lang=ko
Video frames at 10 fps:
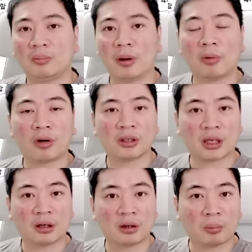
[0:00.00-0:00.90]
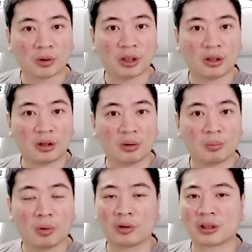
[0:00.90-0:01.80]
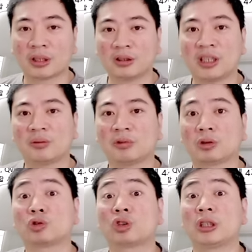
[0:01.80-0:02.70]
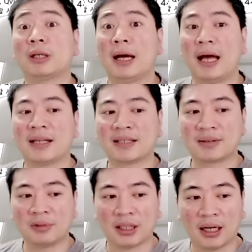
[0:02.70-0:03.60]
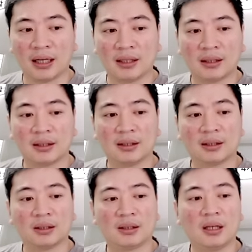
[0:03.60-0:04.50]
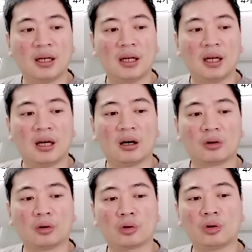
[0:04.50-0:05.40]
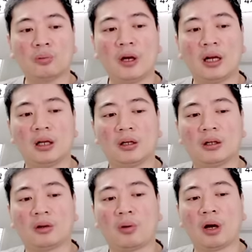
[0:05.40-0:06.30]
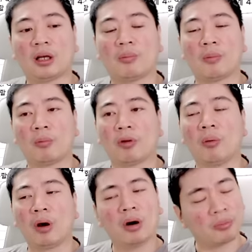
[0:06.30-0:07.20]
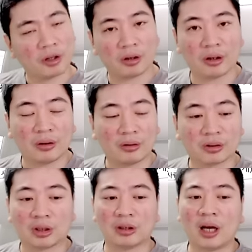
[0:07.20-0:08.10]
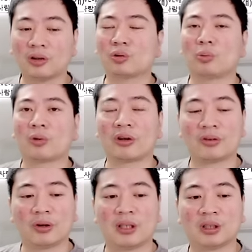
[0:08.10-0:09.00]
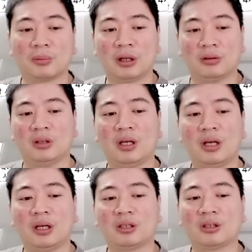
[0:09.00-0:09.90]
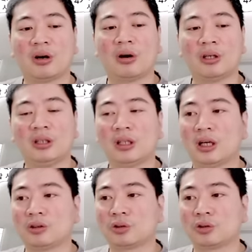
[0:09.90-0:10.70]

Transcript: 메모리 회사 거를 보셔야 돼요. 보드 회사는 책임져 주지 않습니다. 아 그리고 큐벨 확인 한번법 너무 어렵던데요. 저는 할 줄 모르겠어요. 하시면 이 서린이라는